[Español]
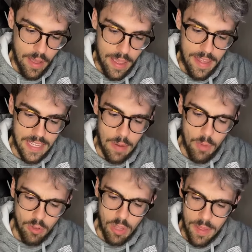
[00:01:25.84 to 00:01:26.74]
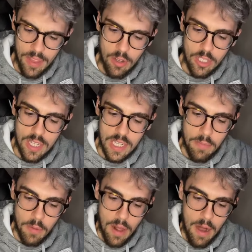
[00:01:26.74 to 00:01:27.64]
Y de salmón, también tengo hecha de
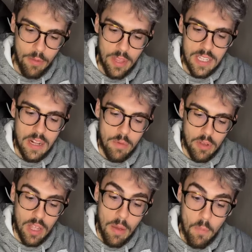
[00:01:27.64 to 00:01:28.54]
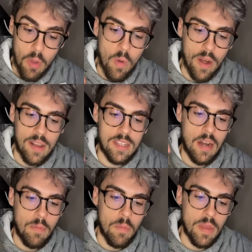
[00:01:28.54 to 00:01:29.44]
salmón, albóndigas de salmón, estaban muy buenas, las de
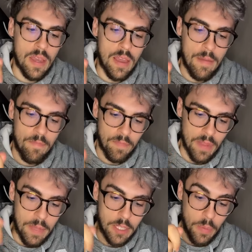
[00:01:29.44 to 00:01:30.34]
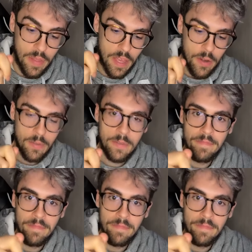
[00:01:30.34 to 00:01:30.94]
salmón me, me sorprendieron.